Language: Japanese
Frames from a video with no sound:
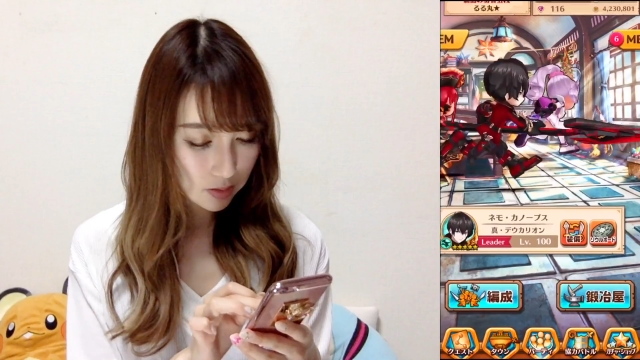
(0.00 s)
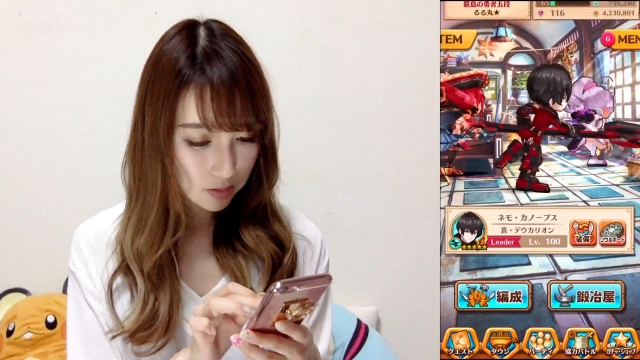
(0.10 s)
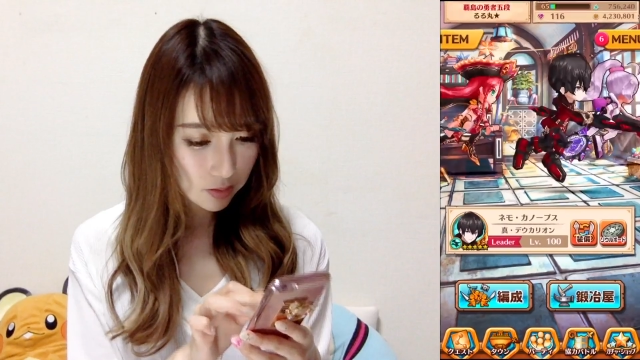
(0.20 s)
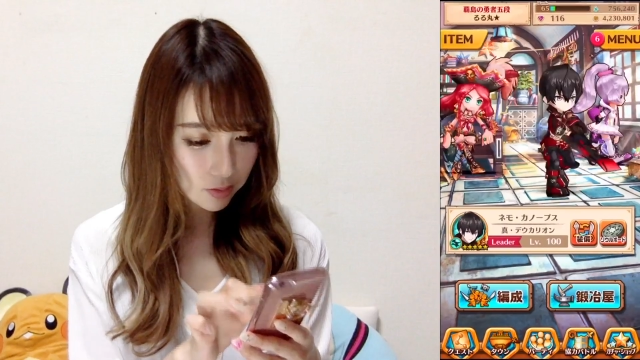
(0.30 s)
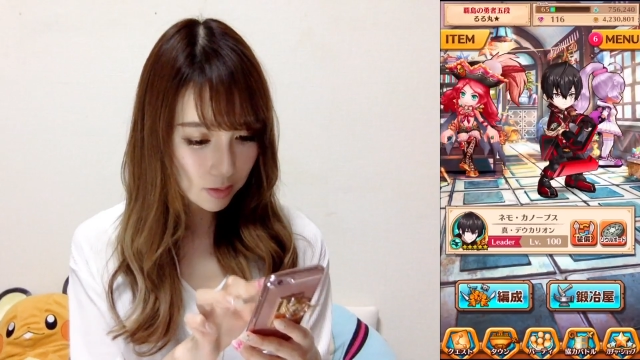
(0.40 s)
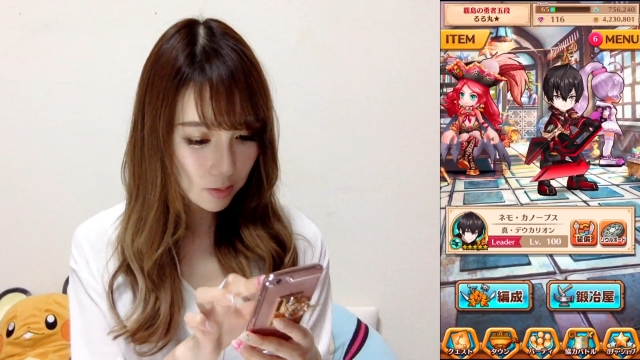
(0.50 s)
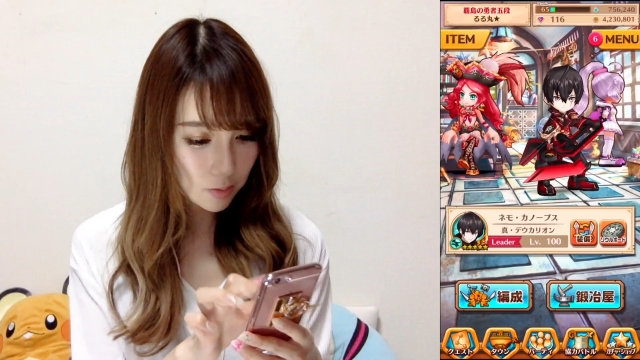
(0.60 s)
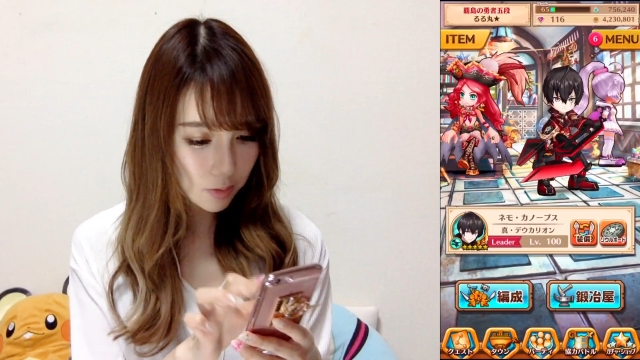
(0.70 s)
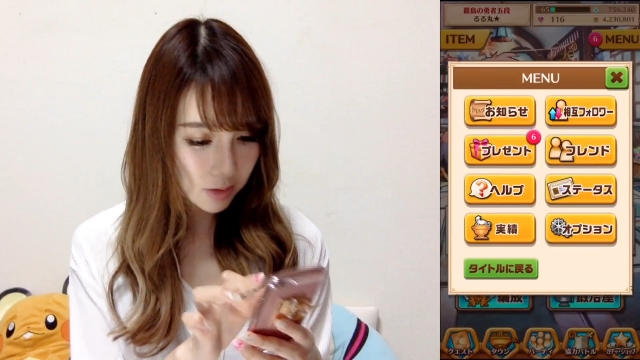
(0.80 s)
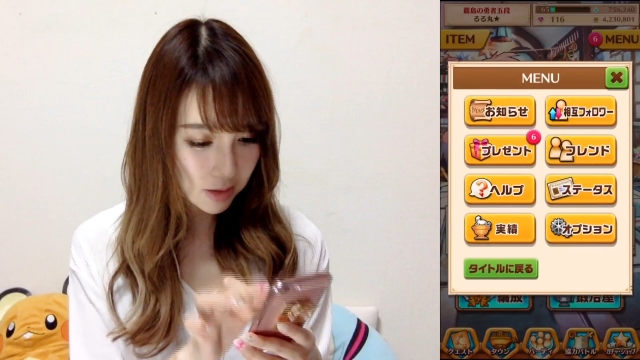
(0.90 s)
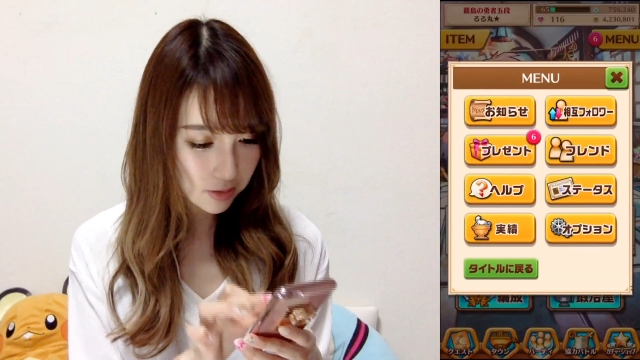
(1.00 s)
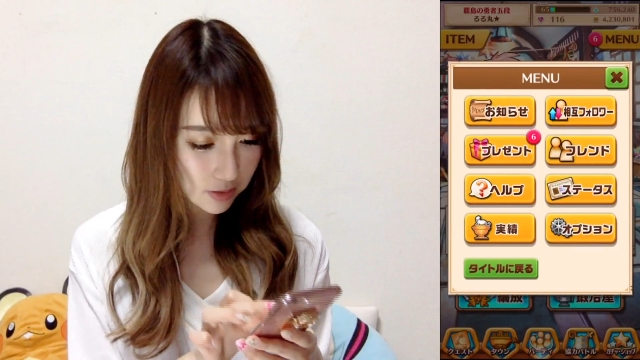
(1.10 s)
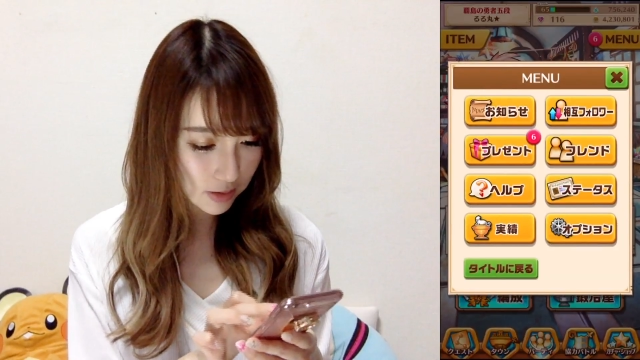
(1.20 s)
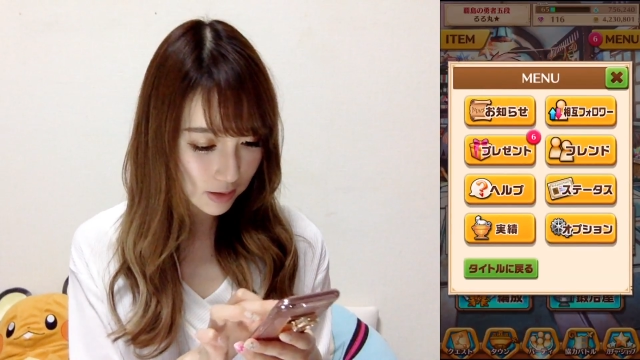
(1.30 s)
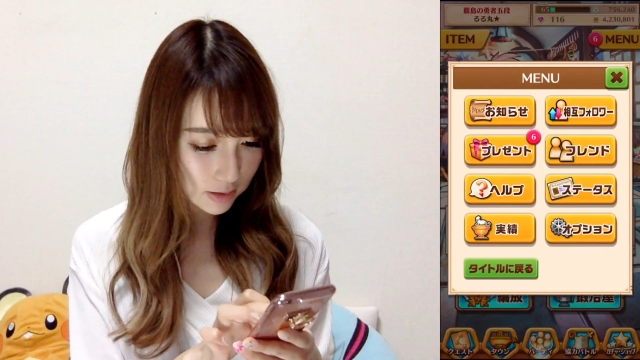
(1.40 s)
そっか、ここにある
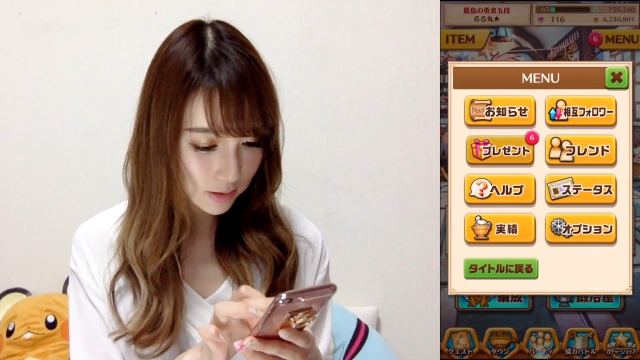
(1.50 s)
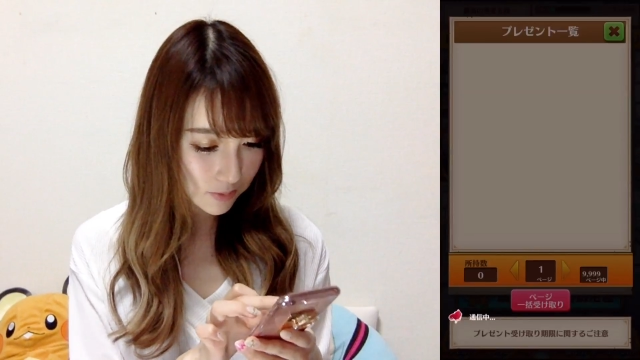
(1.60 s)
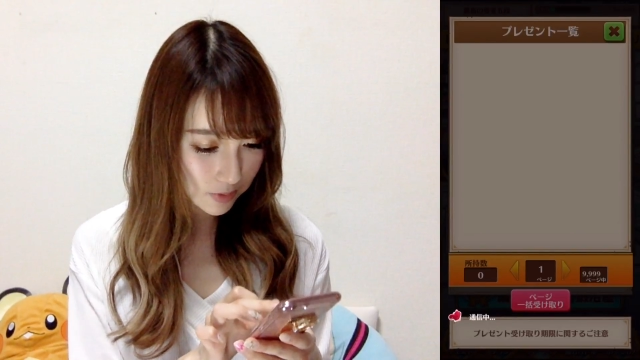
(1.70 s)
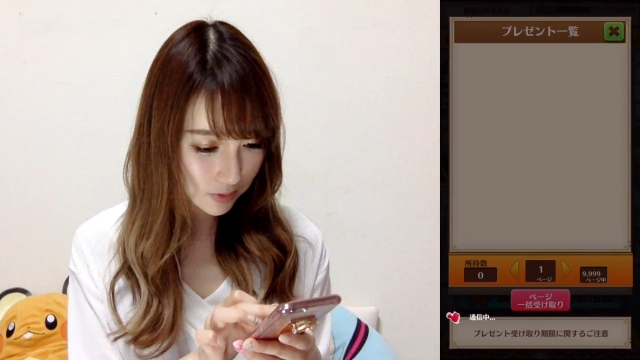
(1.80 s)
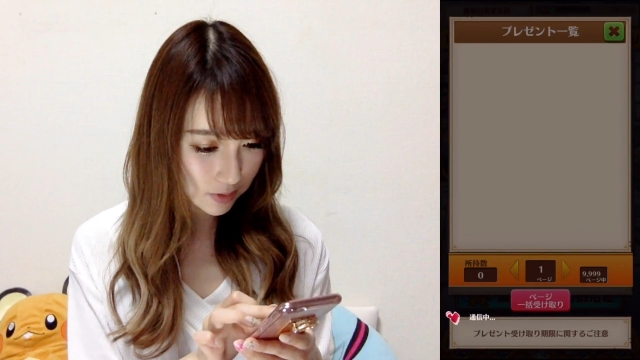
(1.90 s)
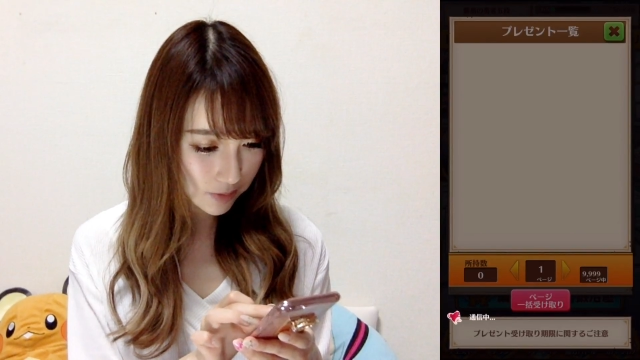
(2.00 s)
んだな、多分。